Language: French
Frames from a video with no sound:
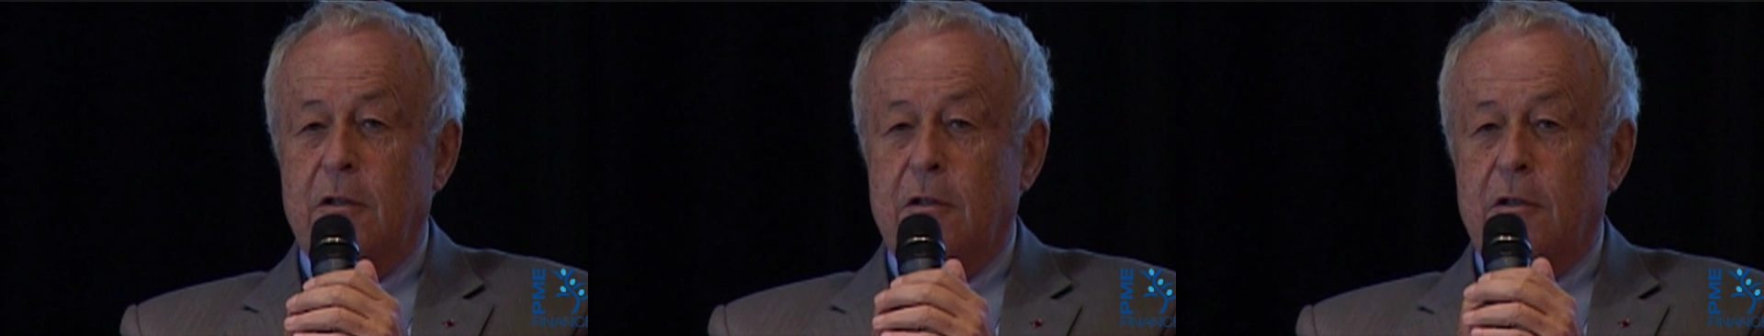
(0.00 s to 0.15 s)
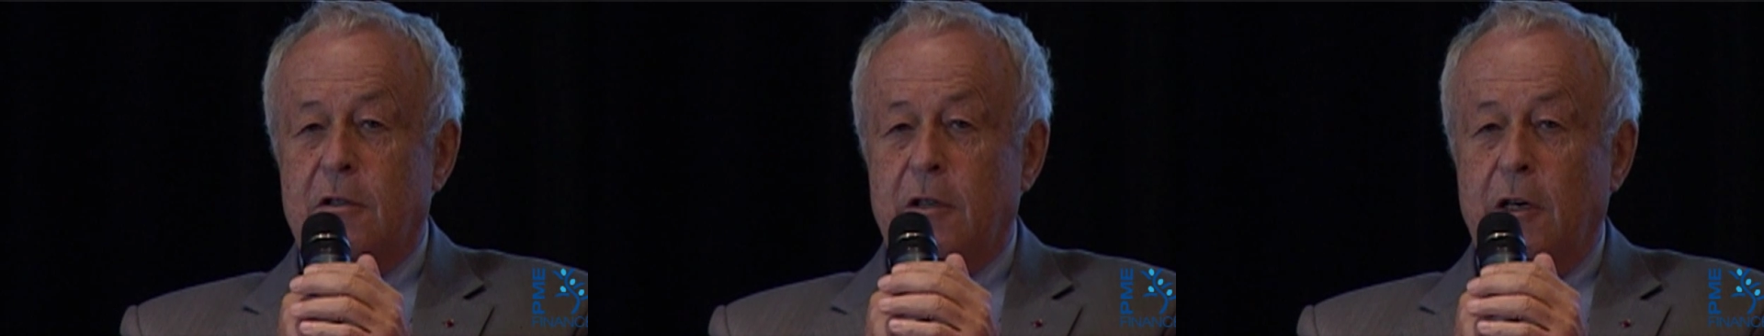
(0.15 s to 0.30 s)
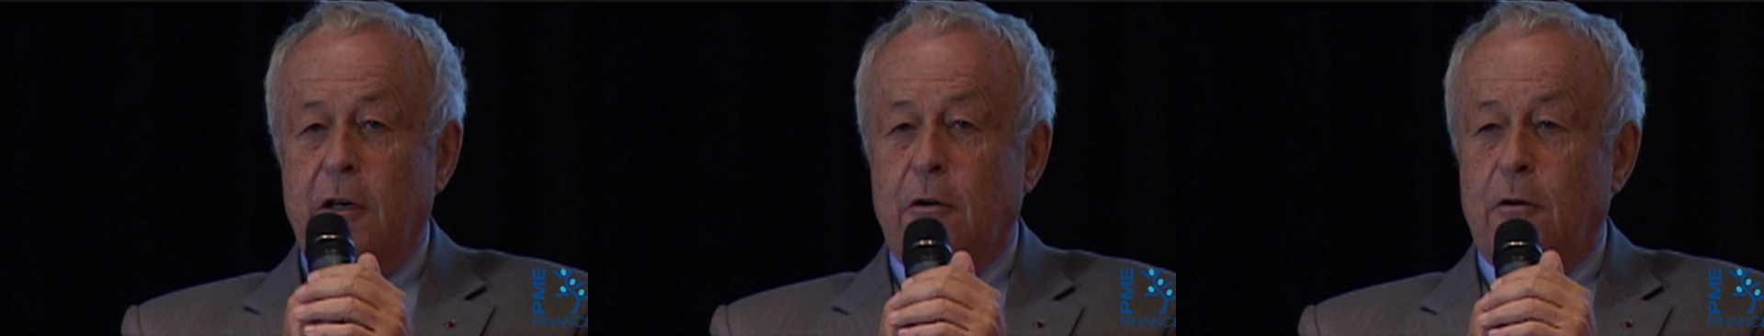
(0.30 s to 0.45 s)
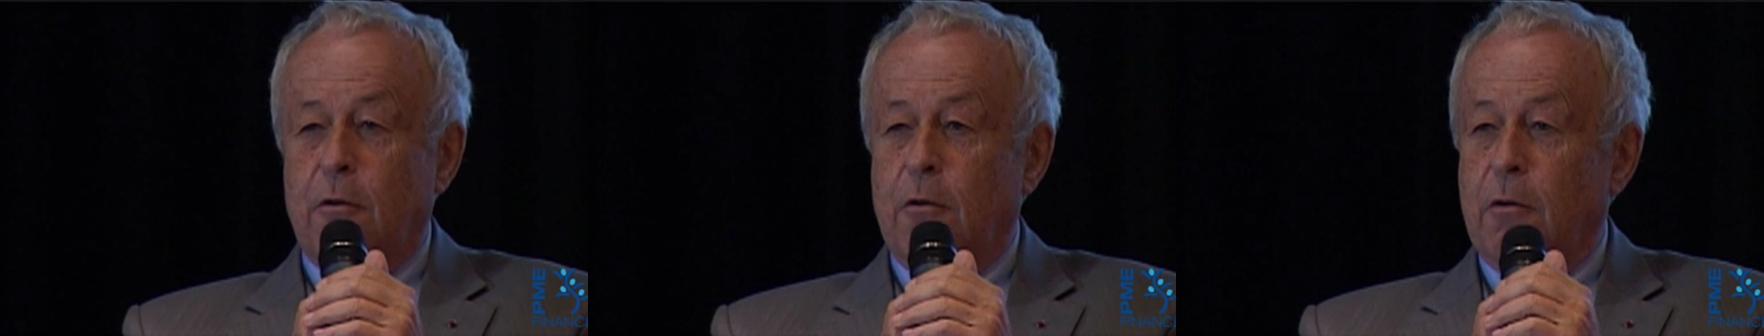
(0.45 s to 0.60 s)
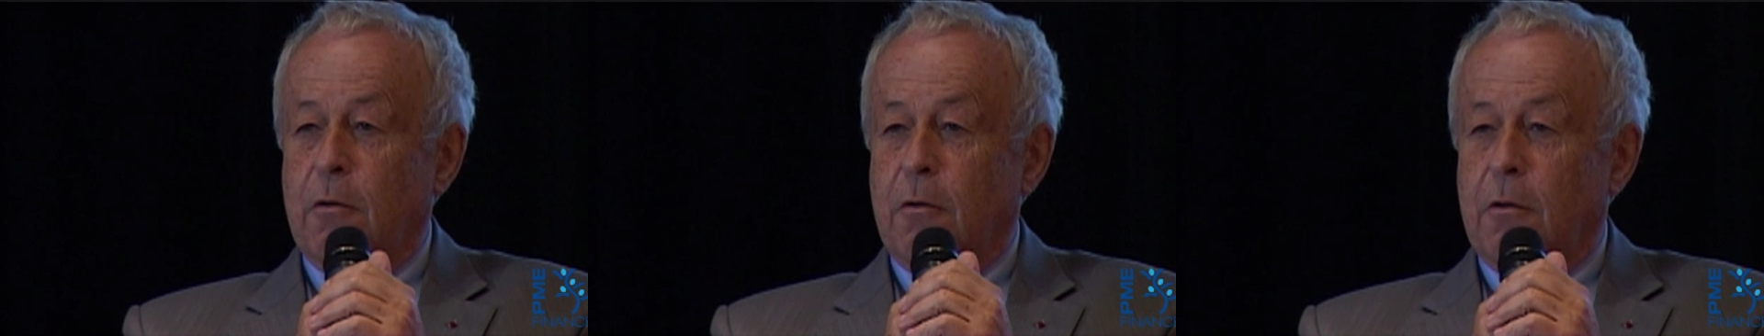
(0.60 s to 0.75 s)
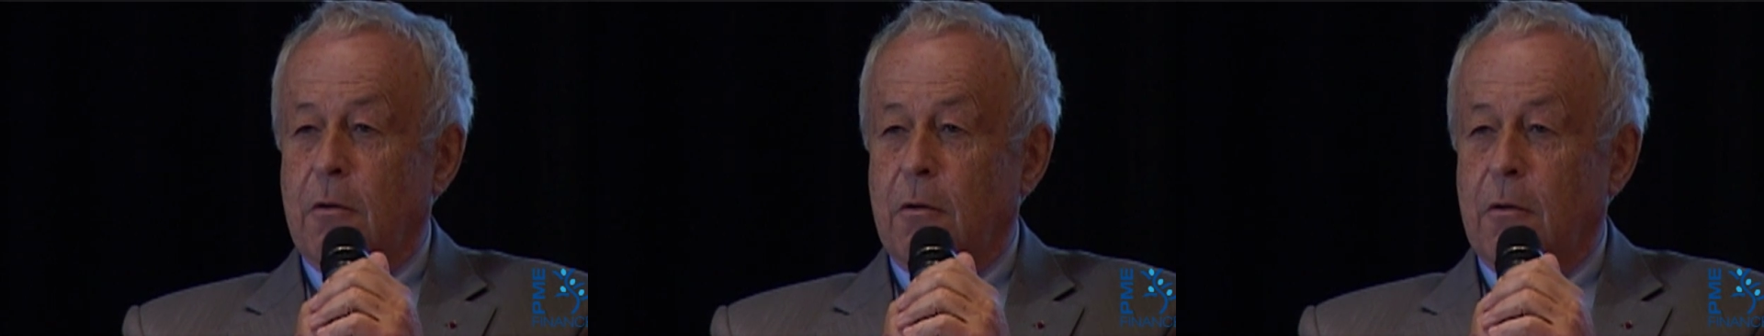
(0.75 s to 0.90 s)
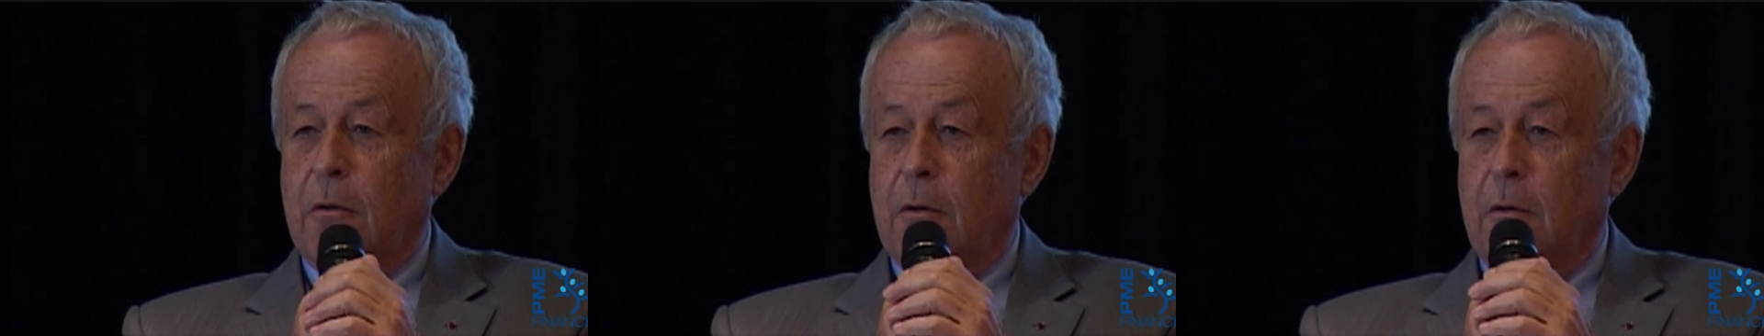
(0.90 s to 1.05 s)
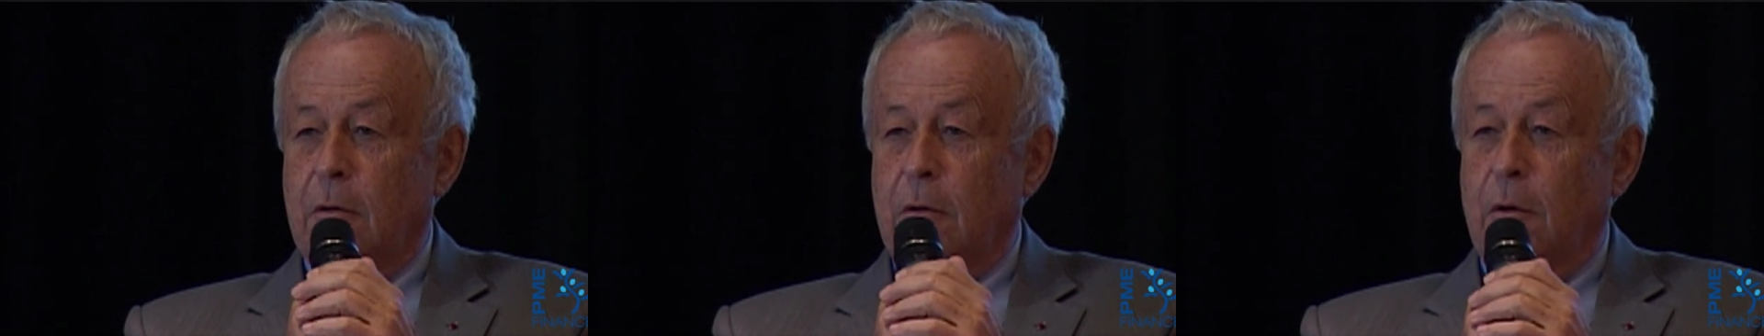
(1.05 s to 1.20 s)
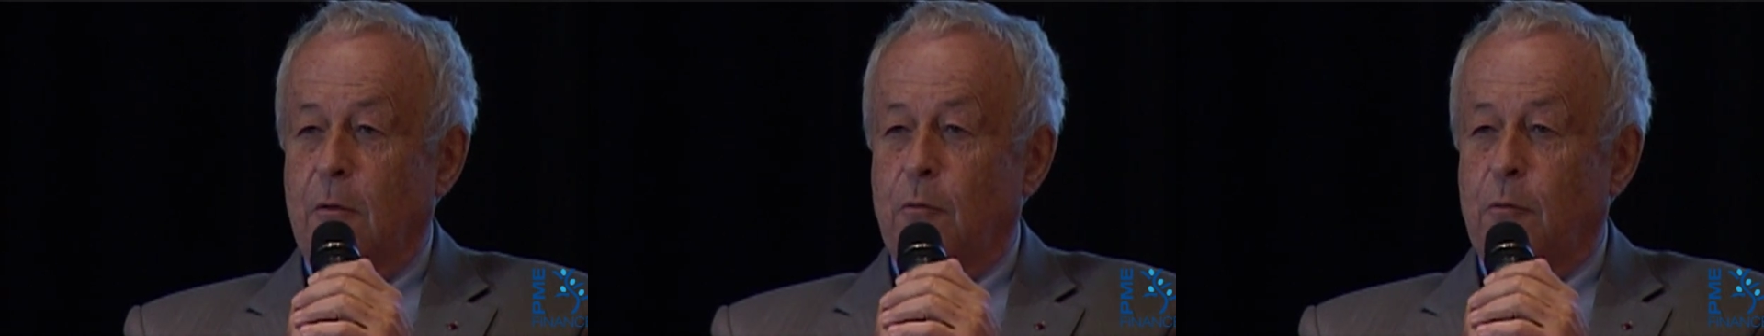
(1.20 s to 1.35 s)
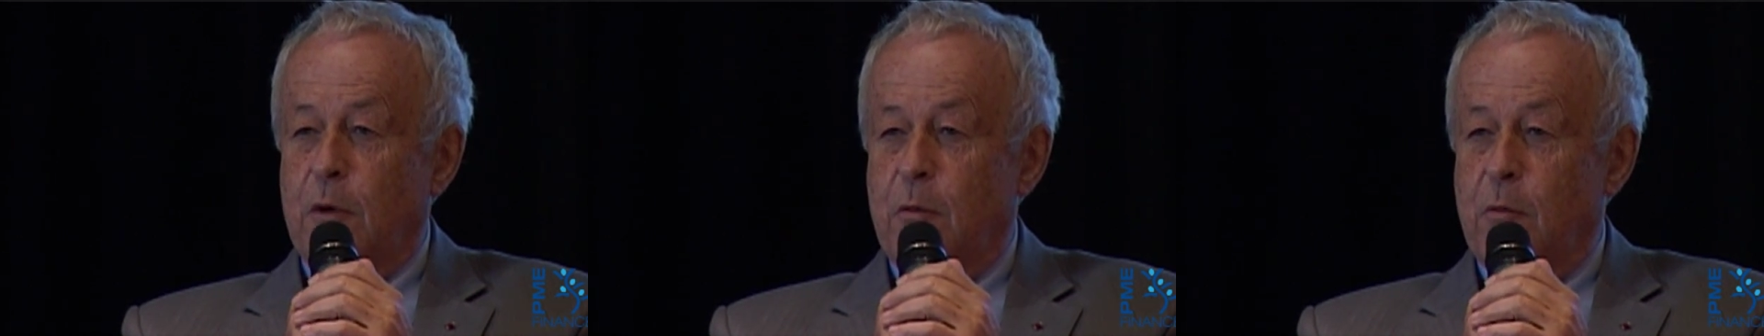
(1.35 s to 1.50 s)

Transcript: sec qu'on peut